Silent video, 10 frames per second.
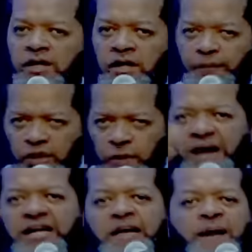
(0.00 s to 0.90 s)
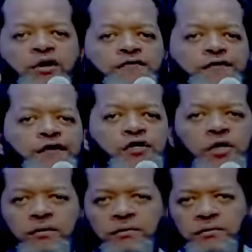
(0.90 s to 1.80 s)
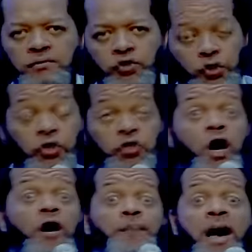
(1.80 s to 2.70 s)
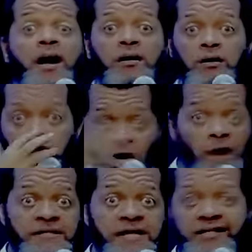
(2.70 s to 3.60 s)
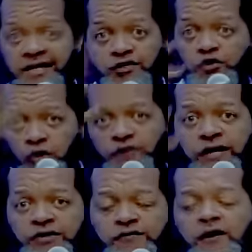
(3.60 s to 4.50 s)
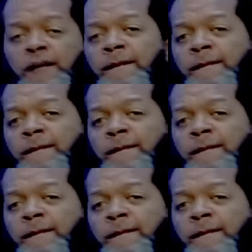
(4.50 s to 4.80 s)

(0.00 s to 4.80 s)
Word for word: Il peut te parler par une vision. Tu ne dors pas. Comme ça, tes yeux s'ouvrent et tu vois.